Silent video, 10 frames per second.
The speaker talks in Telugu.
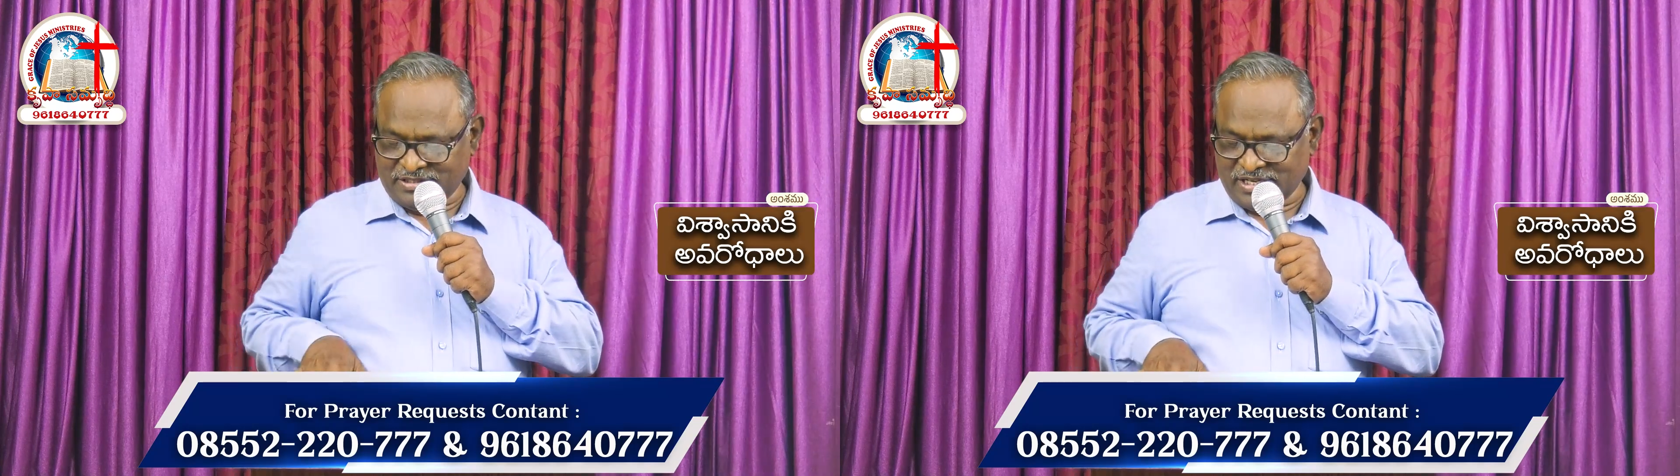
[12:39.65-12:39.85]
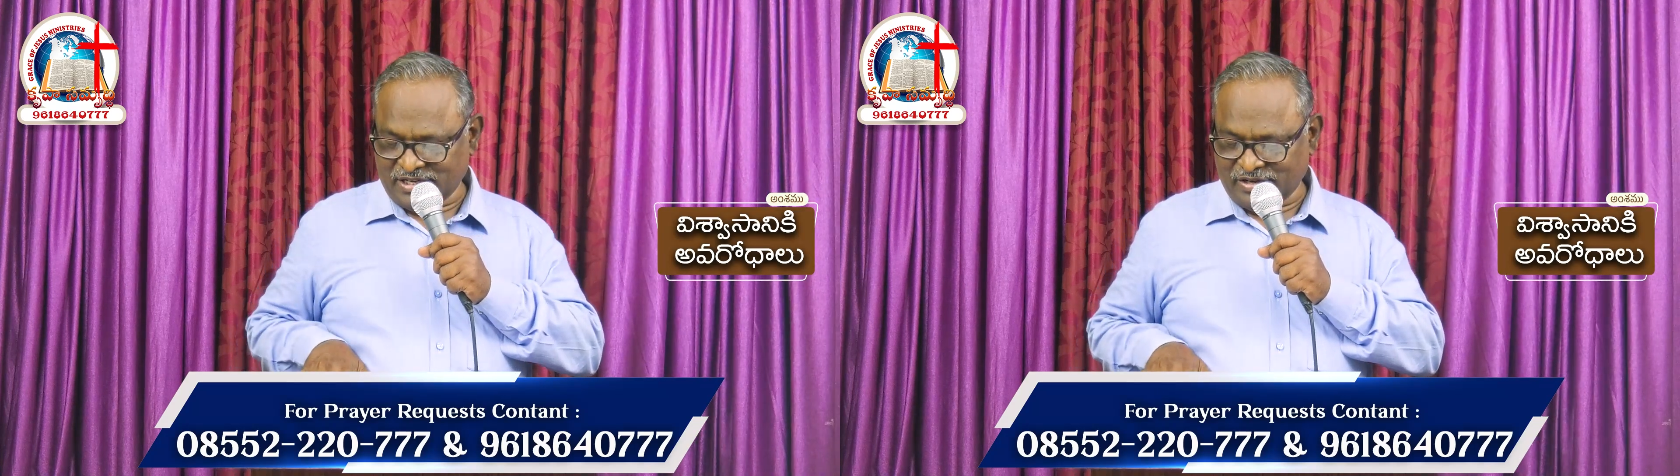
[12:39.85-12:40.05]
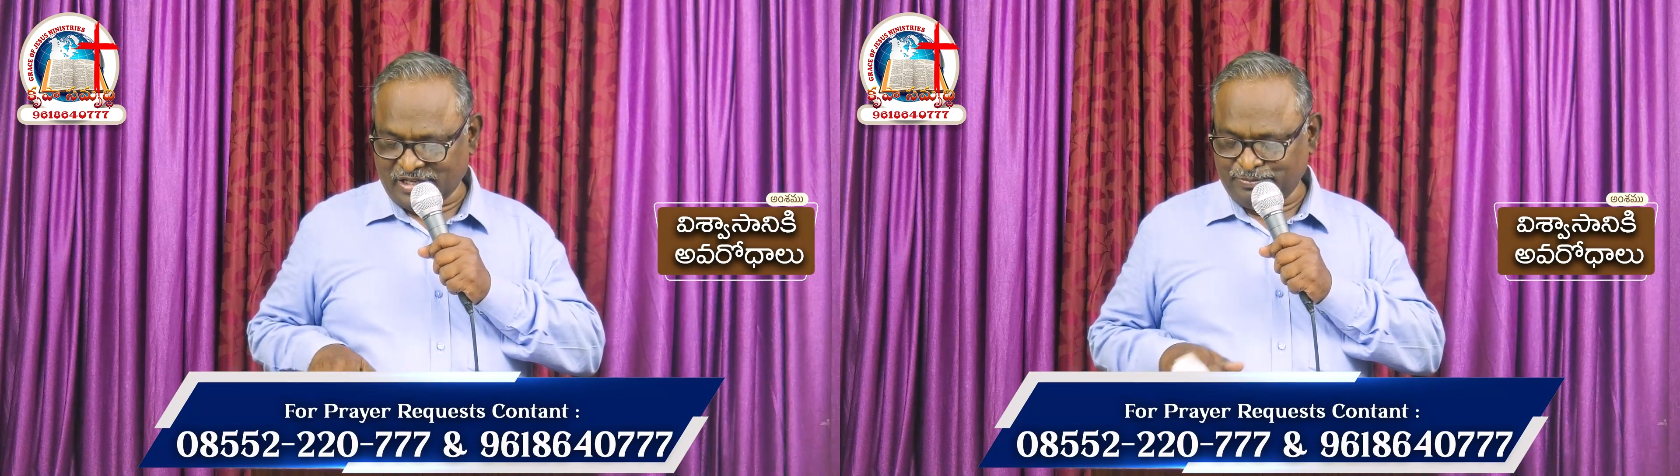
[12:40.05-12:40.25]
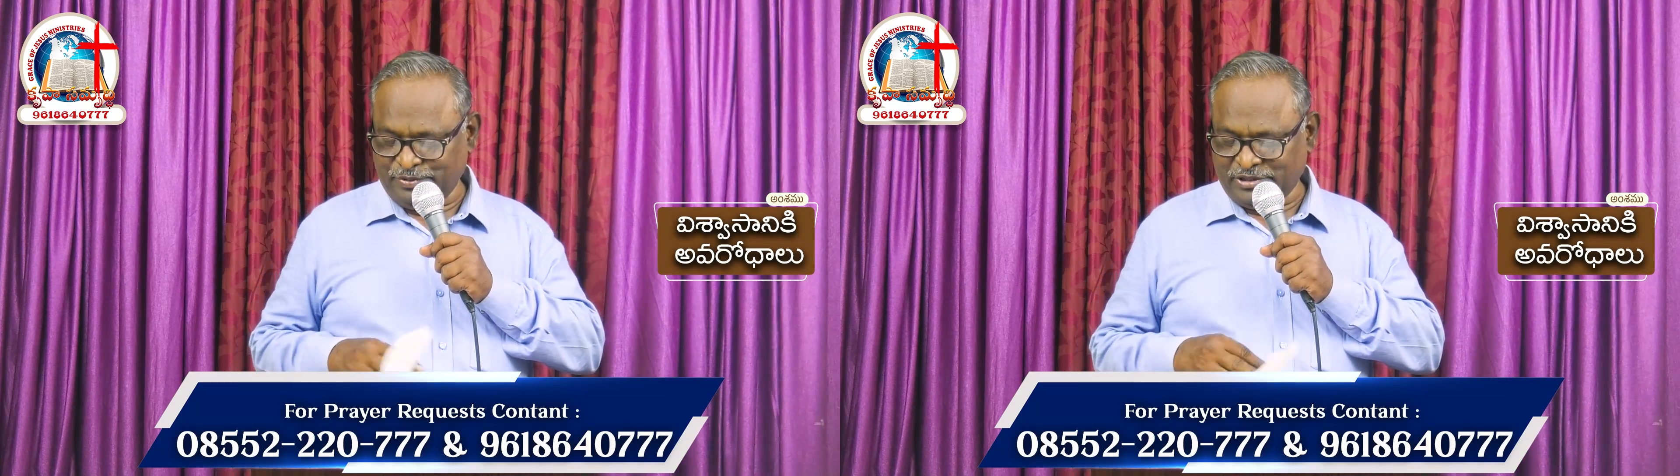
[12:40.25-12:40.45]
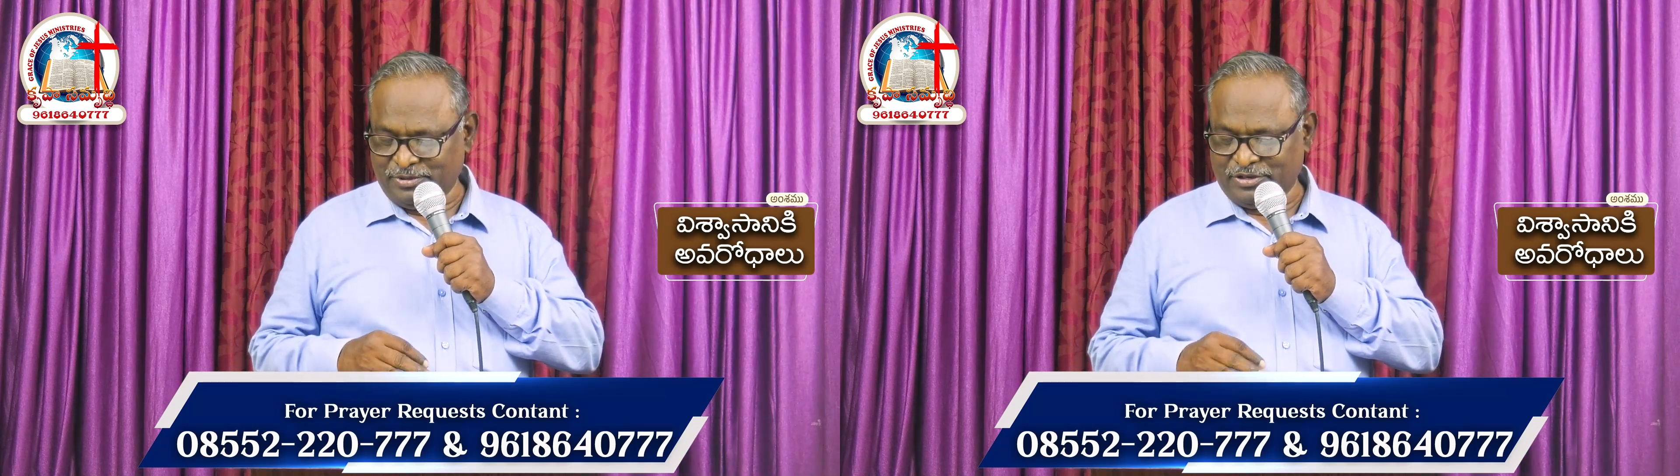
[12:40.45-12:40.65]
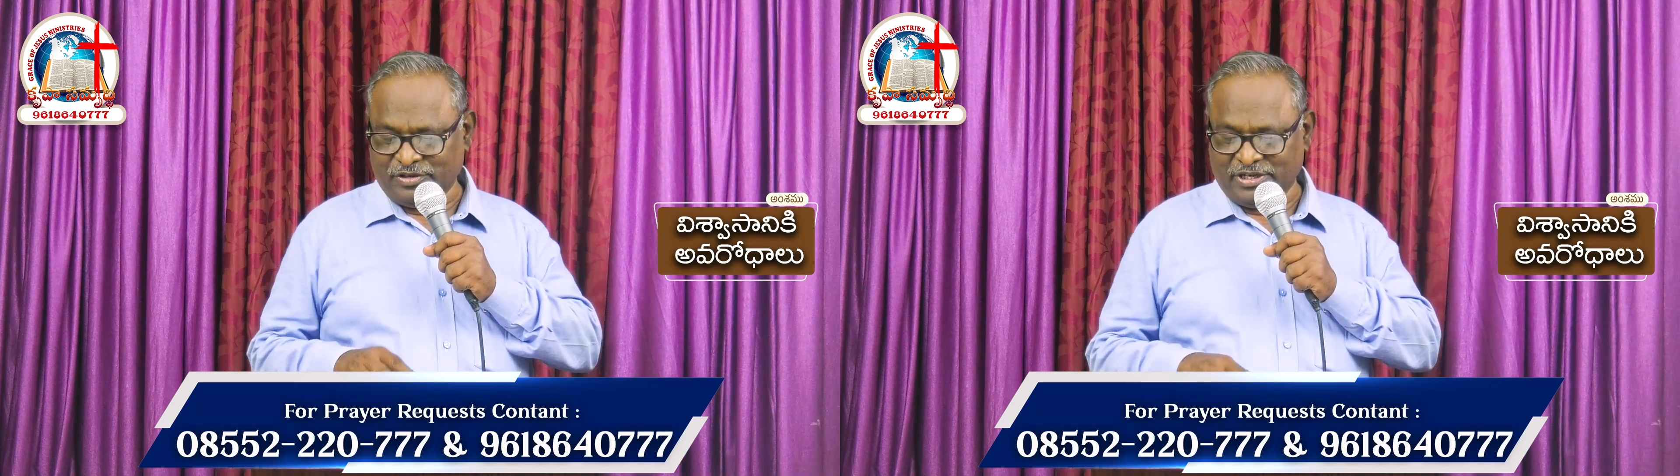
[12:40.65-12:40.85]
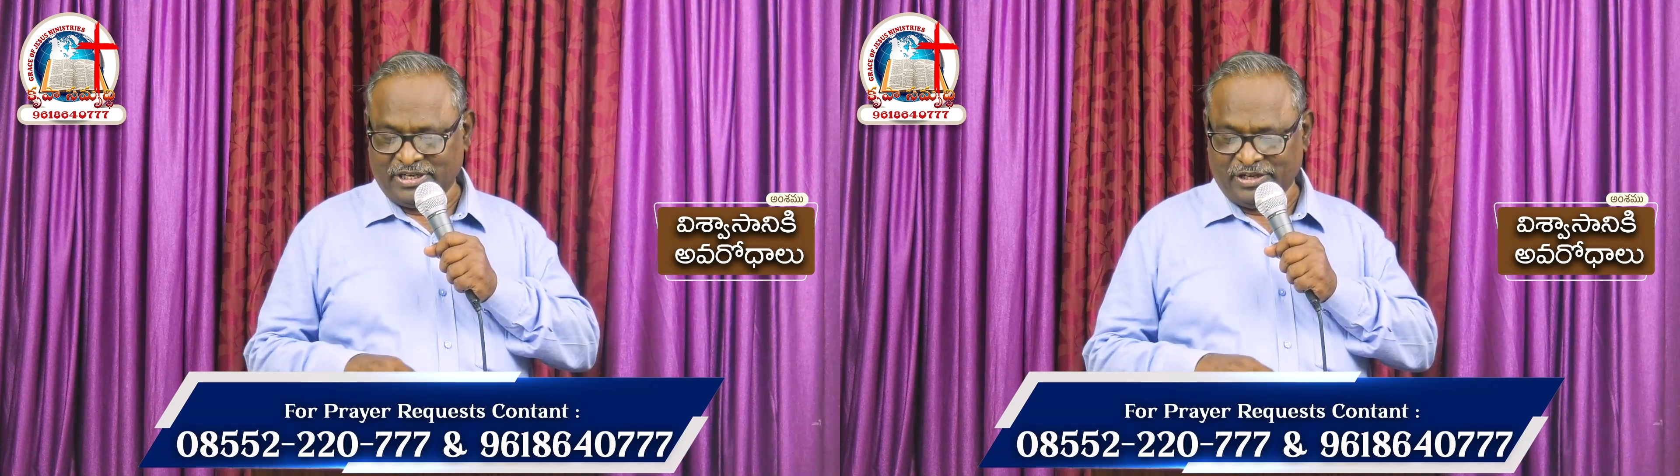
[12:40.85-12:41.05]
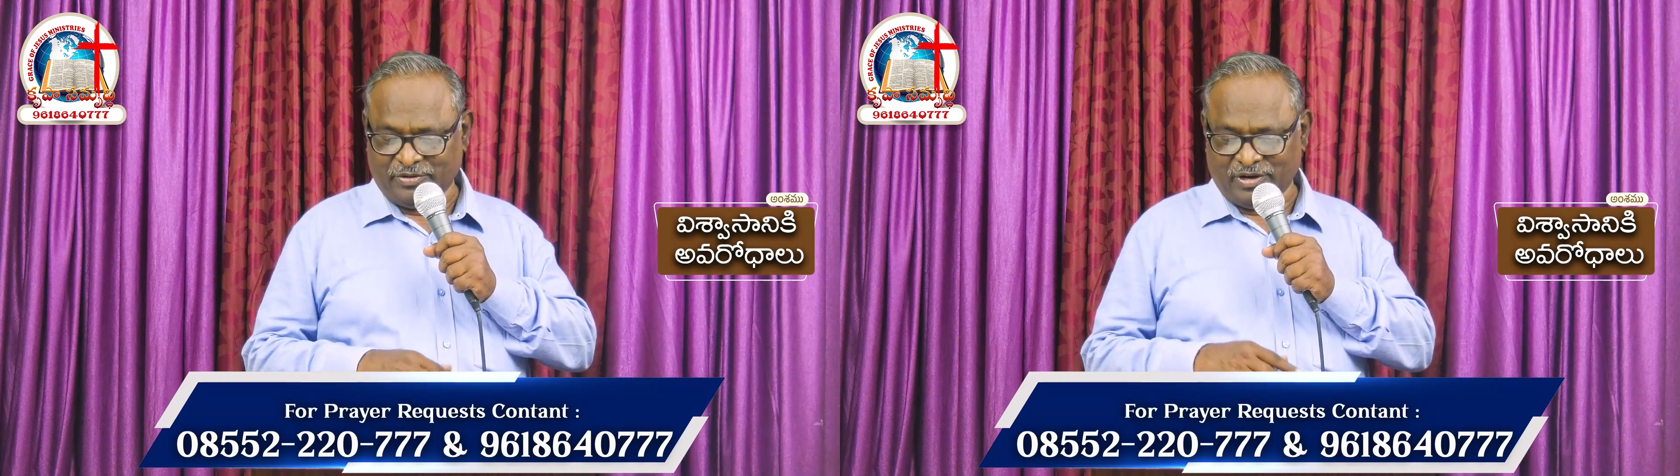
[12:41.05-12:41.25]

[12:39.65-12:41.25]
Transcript: అధ్యాయంలో అద్భుతమైనటువంటి